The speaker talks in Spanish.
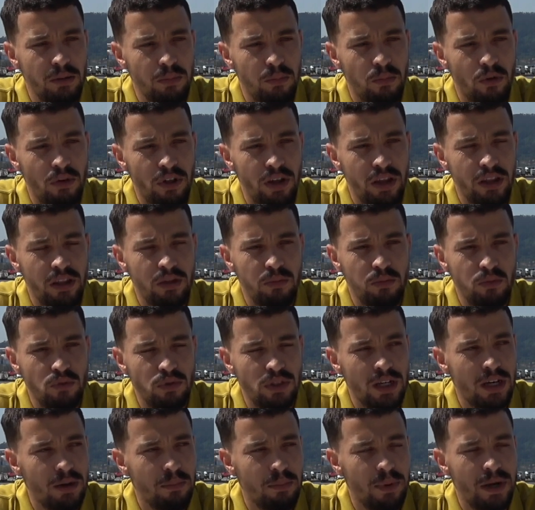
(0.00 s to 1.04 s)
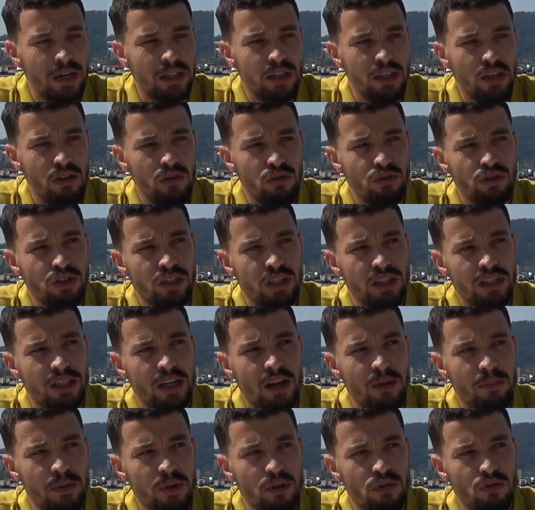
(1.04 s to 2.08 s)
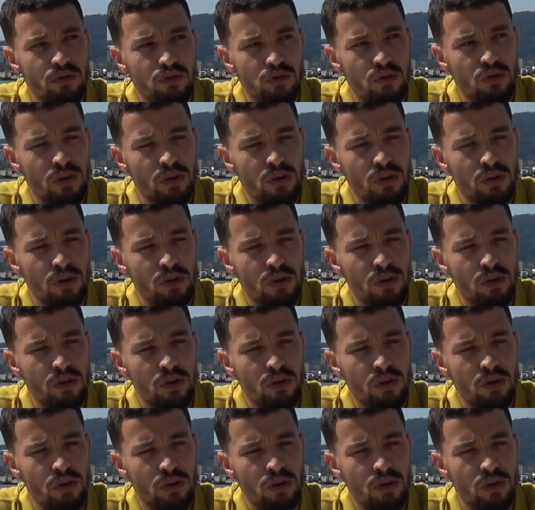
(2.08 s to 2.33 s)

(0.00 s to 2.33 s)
poder disputar partidos y entrenamientos